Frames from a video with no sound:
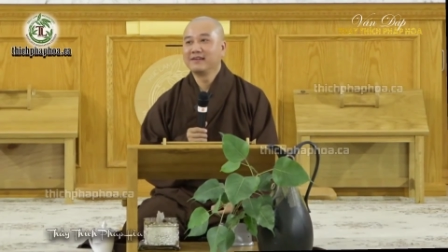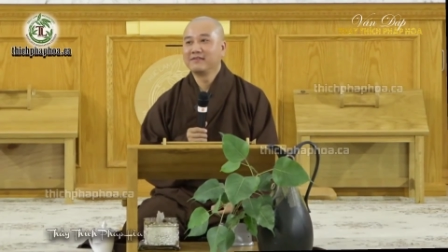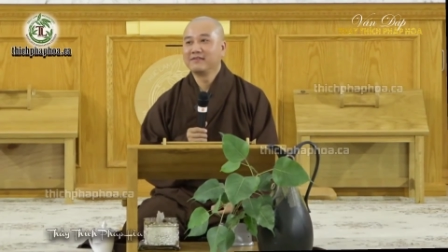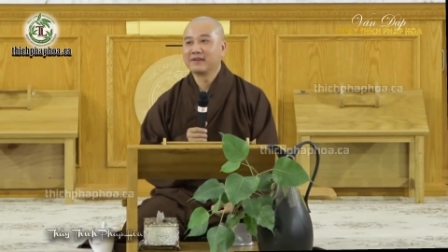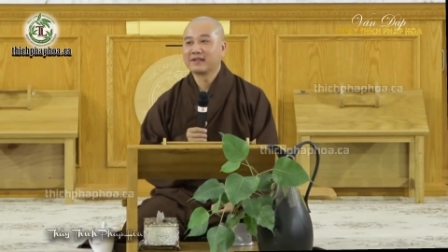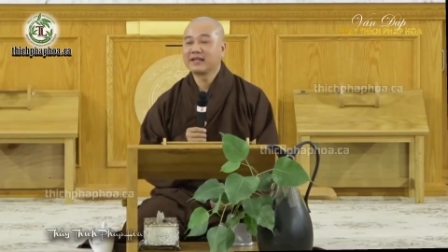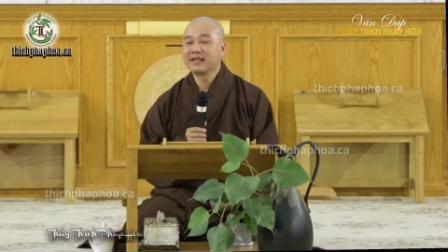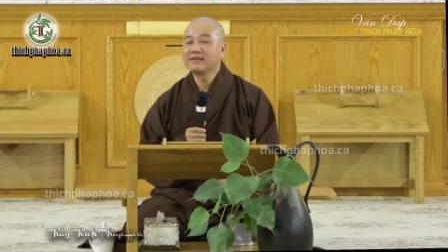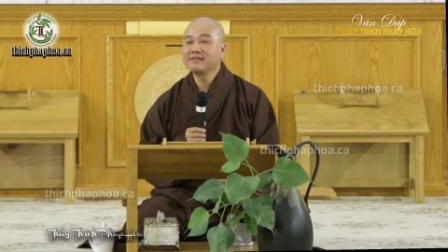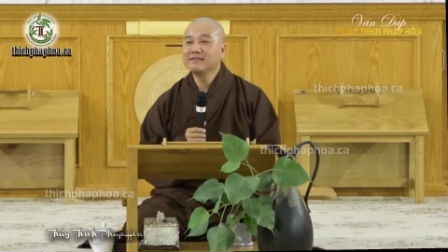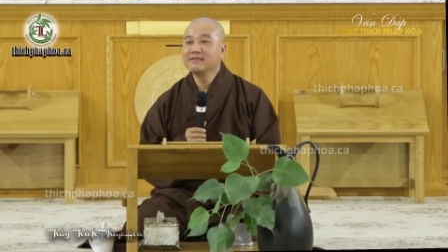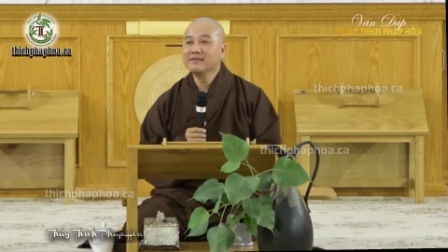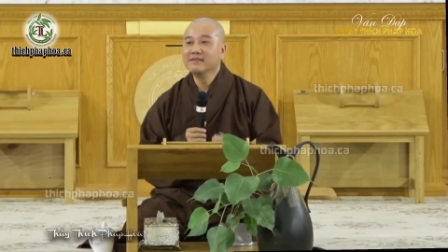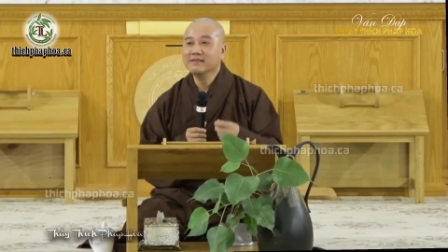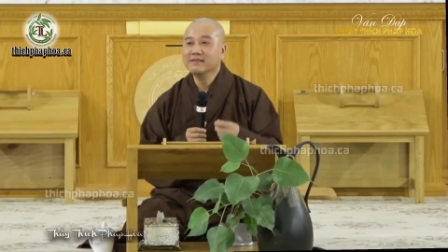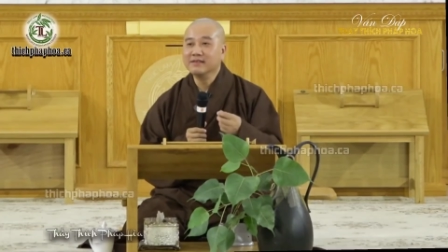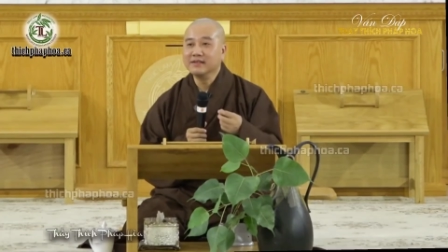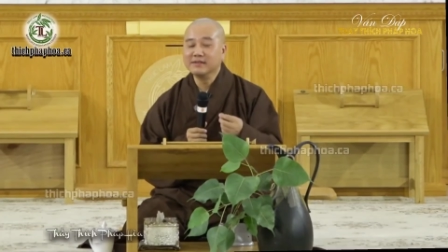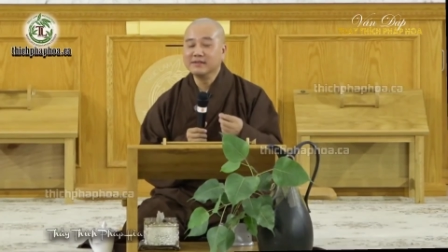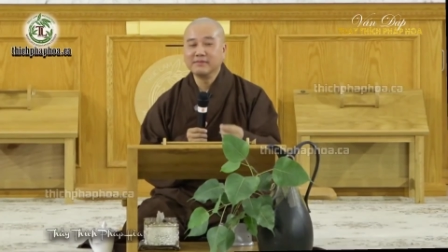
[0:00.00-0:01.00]
Và cái
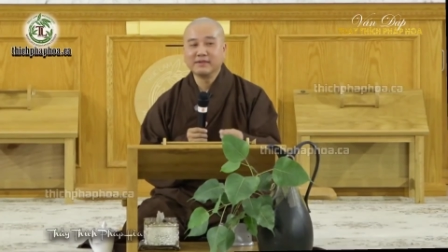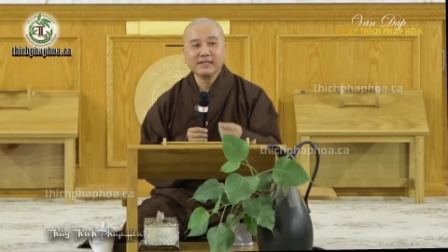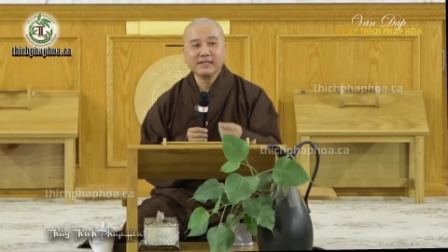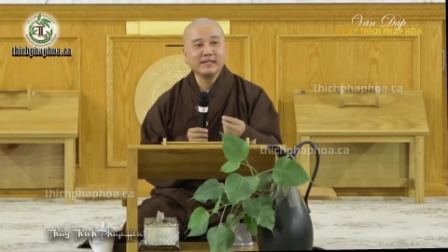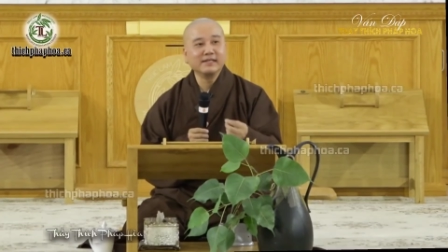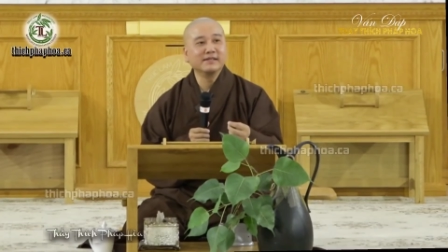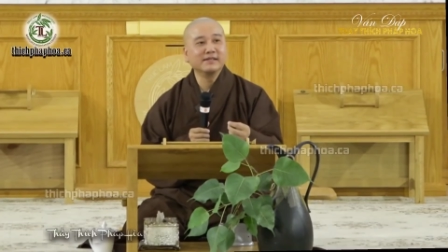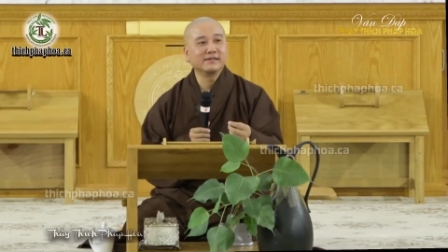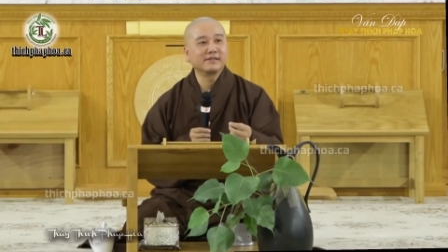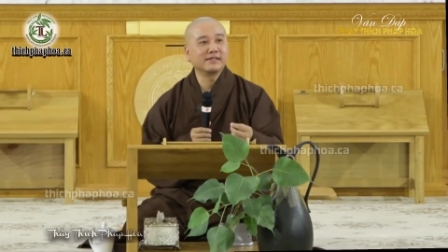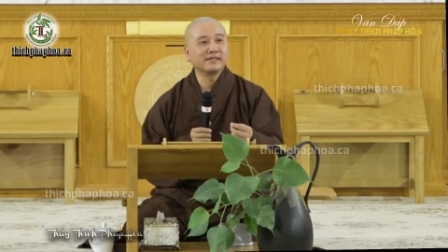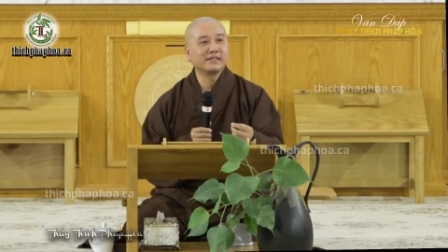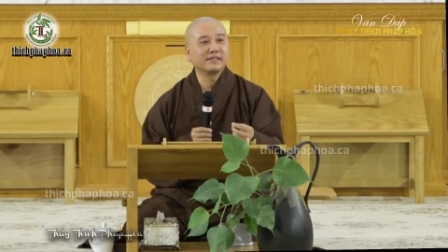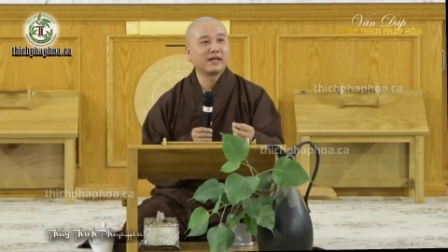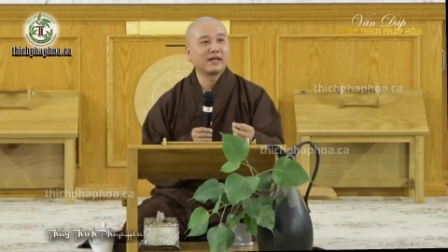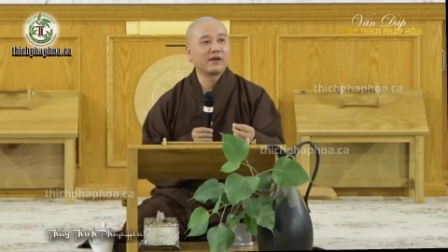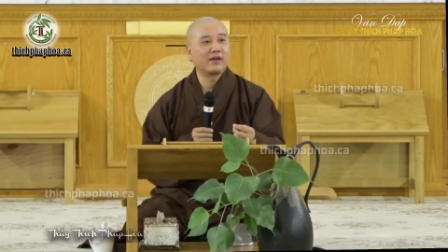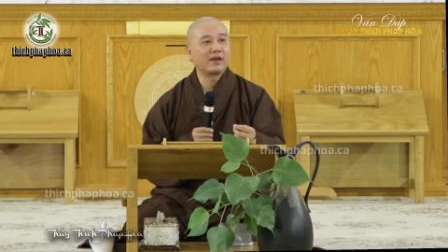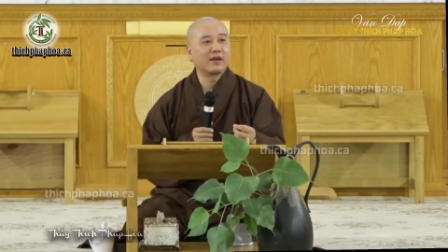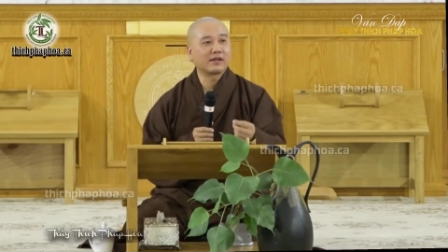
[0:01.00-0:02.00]
người mà đi được như
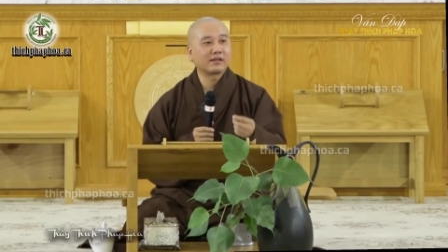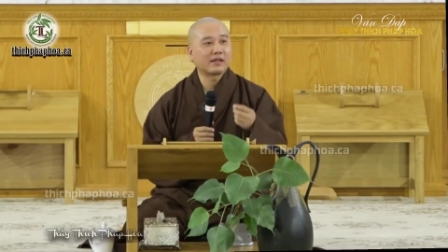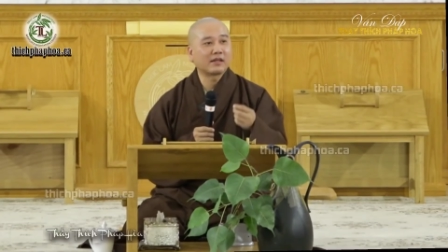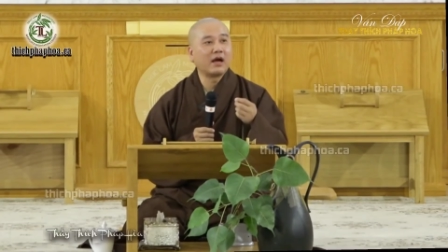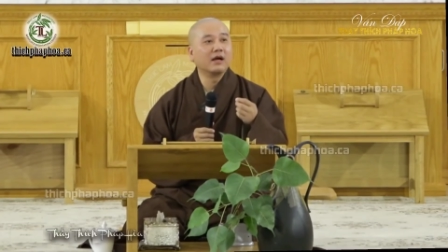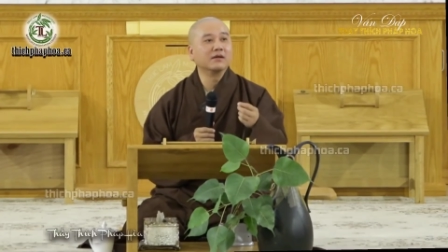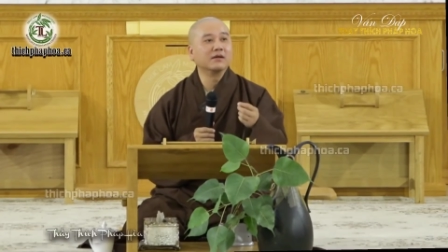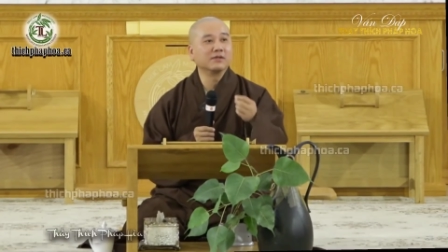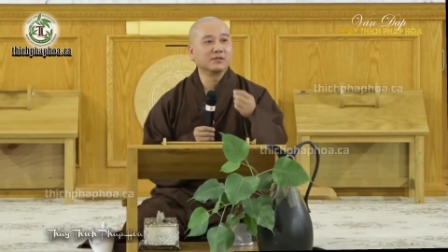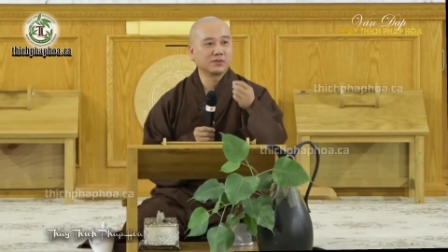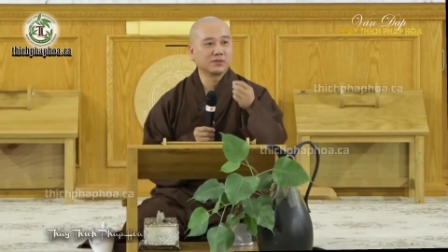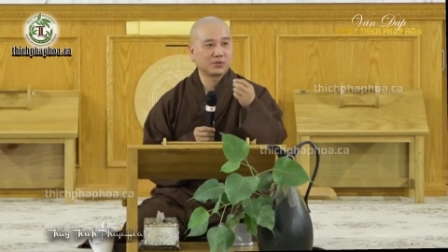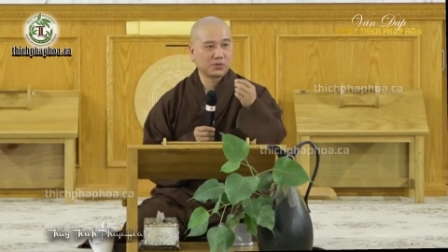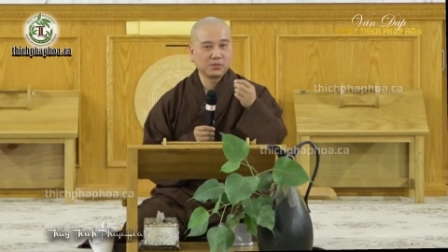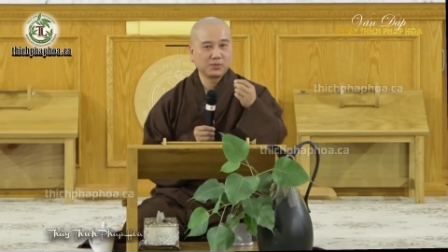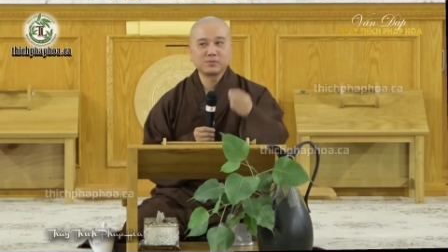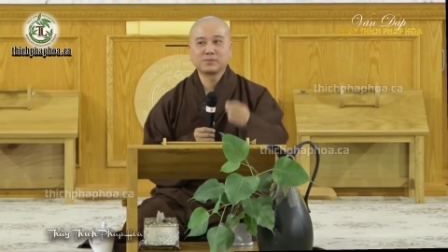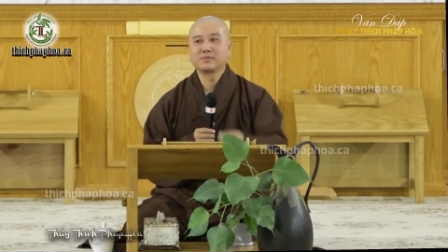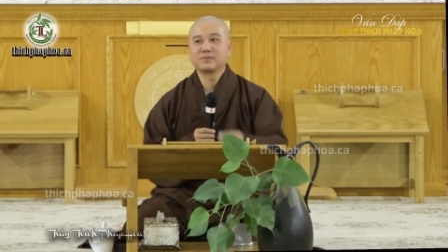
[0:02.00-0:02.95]
vậy là thần túc.